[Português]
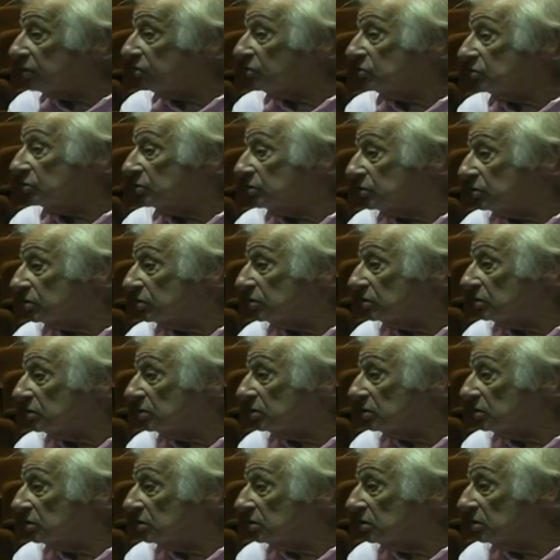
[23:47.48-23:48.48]
país no mundo
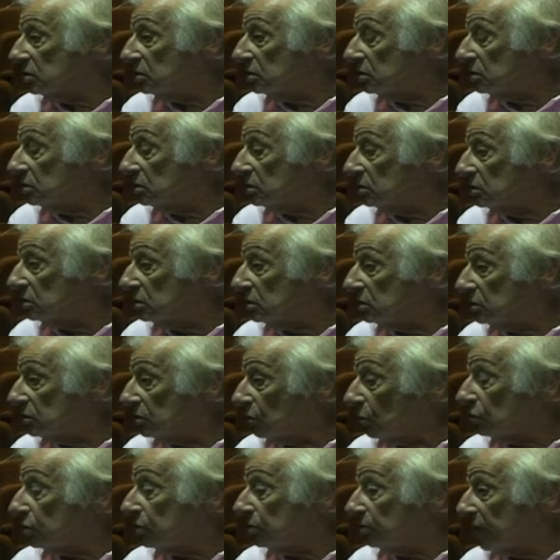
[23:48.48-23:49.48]

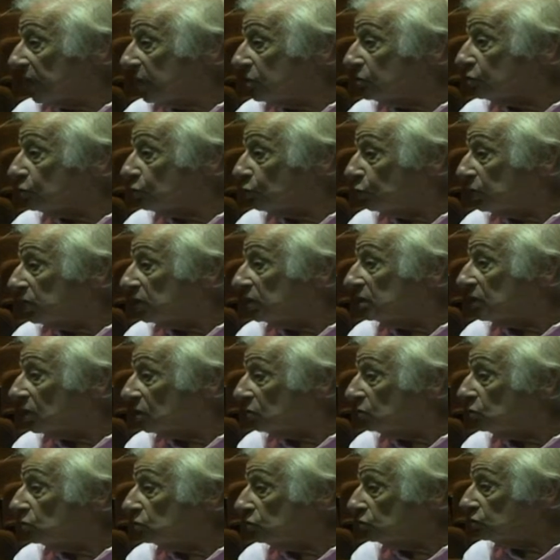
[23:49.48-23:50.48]
que é o que mais cuida
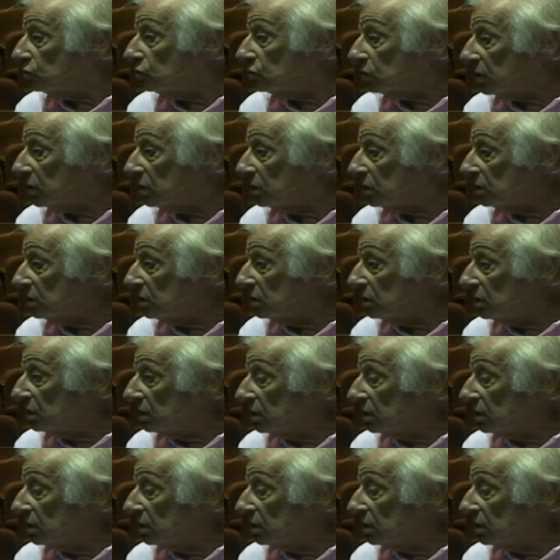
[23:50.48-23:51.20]
da cultura.